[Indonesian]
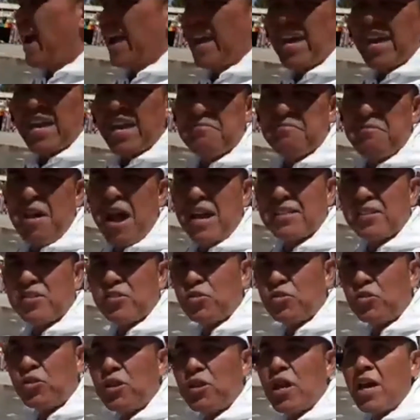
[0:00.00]
air
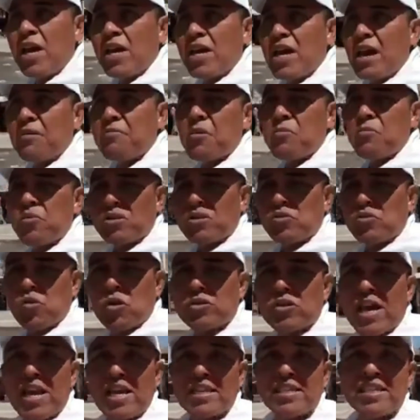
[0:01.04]
mancur yang membuat
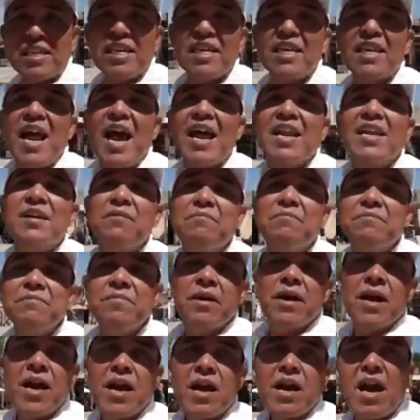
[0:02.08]
suasana sedikit adem
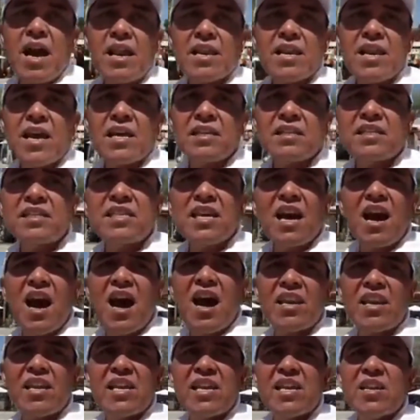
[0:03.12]
karena siang
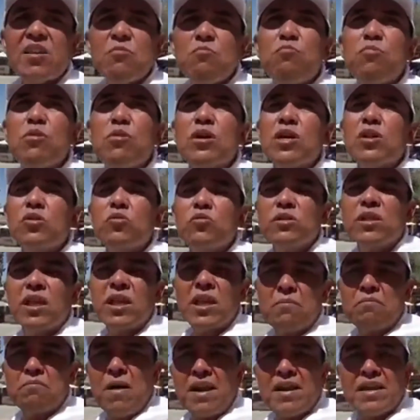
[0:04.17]
hari ini begitu
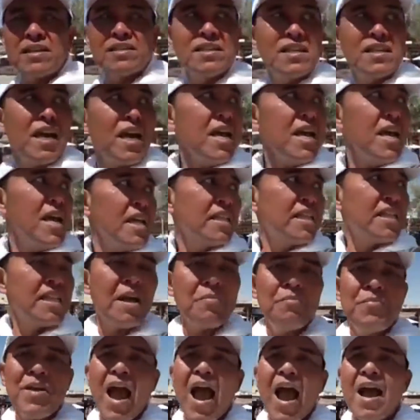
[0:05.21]
terik panasnya
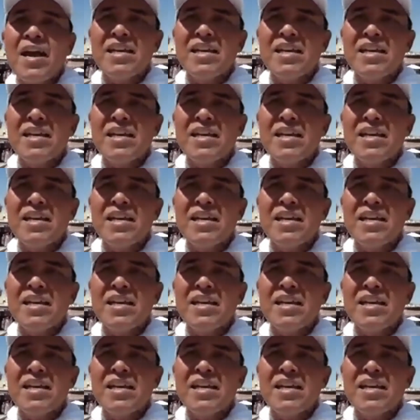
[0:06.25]
tetapi